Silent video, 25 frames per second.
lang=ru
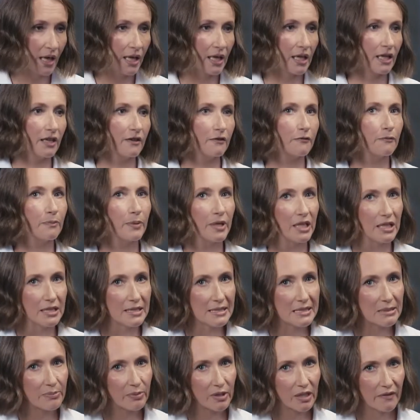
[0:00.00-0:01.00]
и, в
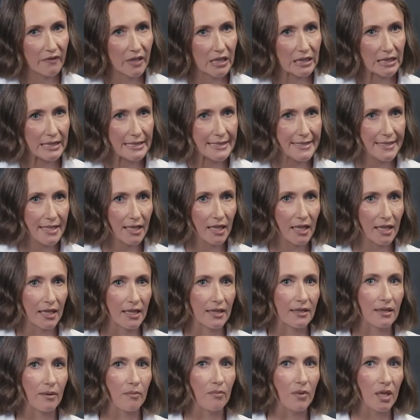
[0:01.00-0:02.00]
принципе, наверное, те
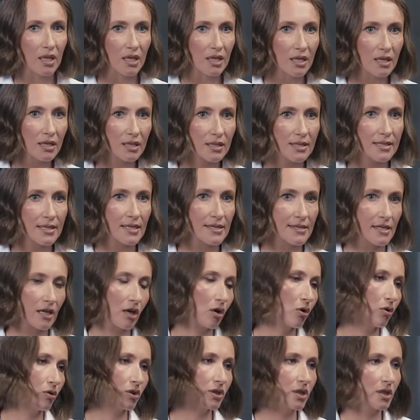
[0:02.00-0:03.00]
какие-то меры, те
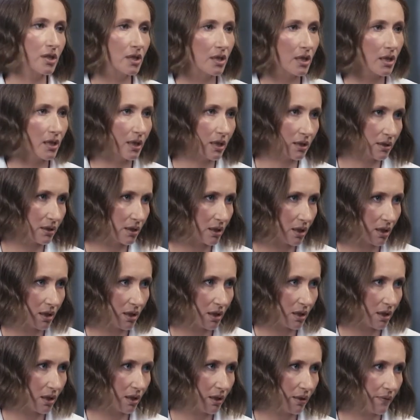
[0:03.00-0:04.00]
заходы на
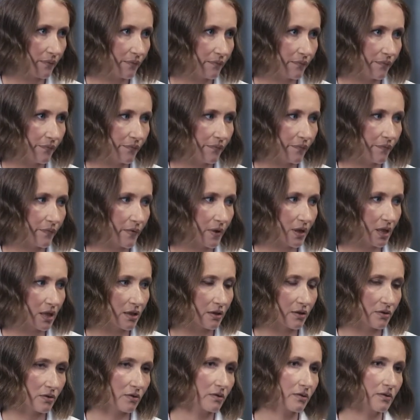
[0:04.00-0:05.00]
а,
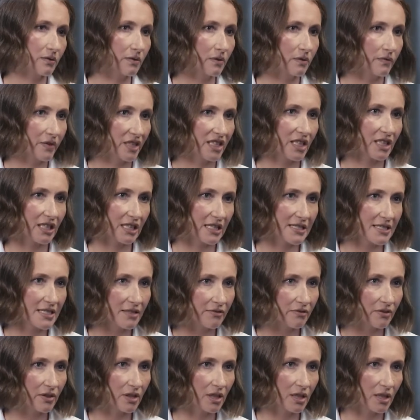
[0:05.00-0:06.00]
какие-то э, в
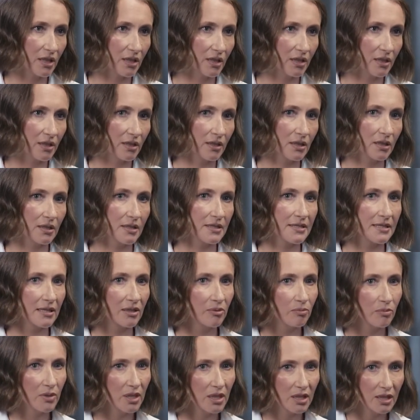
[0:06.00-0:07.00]
альтернативные
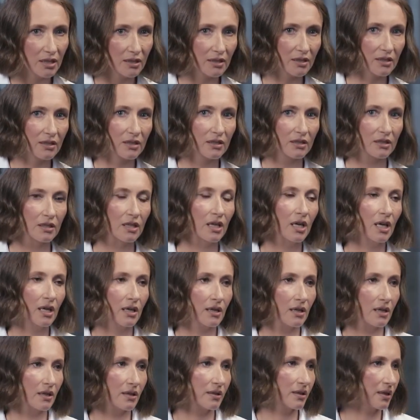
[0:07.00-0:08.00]
сегменты,
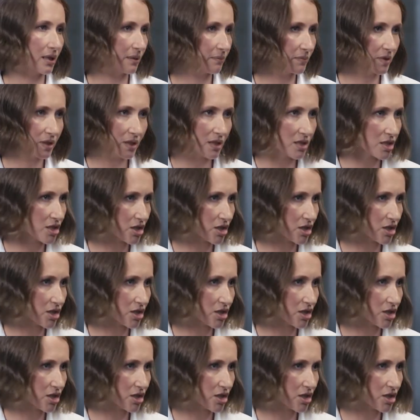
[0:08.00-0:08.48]
э, там та